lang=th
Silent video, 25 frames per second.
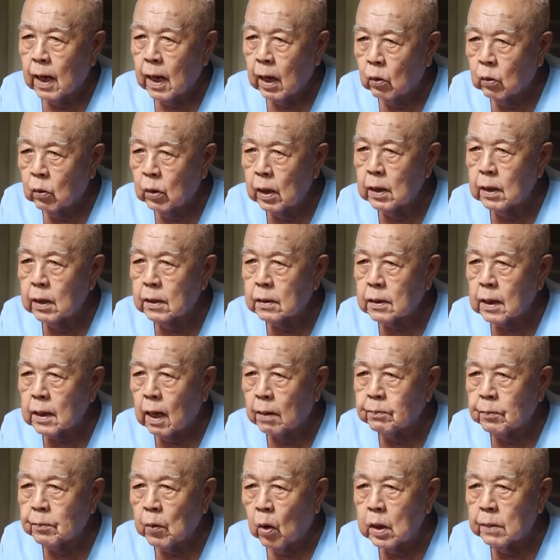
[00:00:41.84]
เอาไอ้
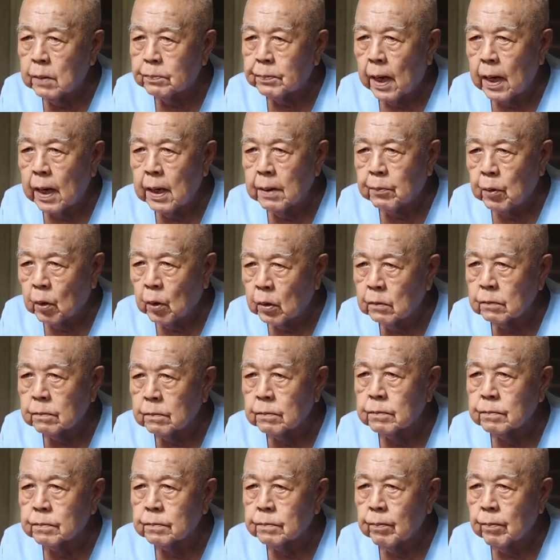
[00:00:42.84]
สามปอนี้ไปให้พ้น
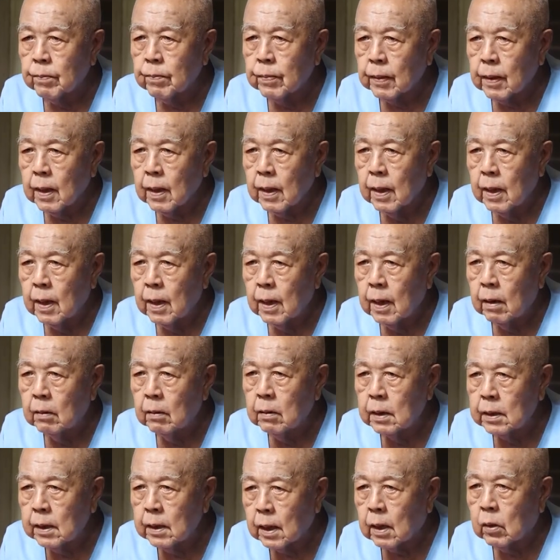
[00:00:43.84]
แล้
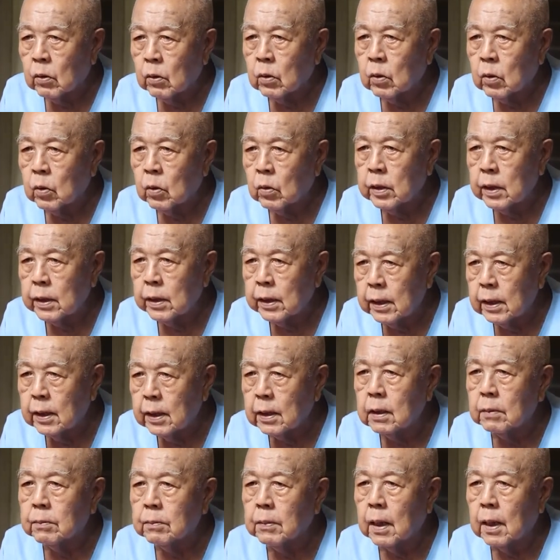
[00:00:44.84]
วเลือกเอาคน
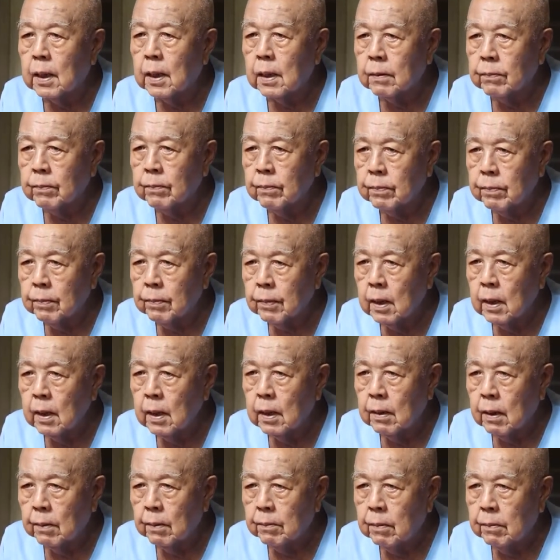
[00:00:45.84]
ดีๆขึ้นมา
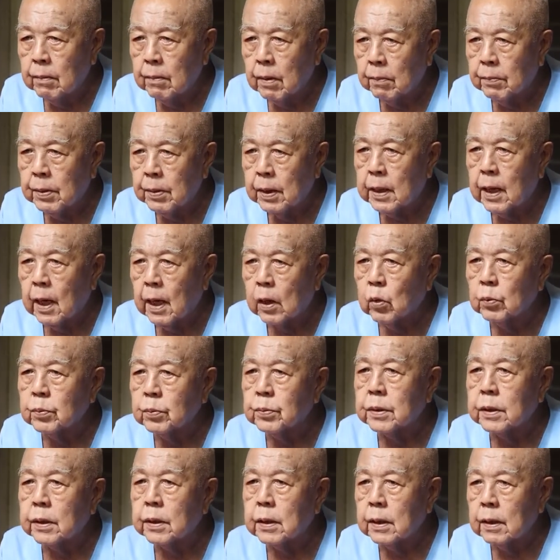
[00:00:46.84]
เป็นนาย
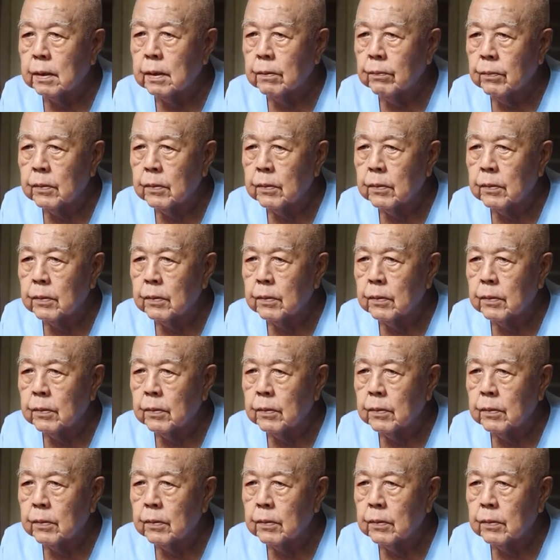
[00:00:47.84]
มตรี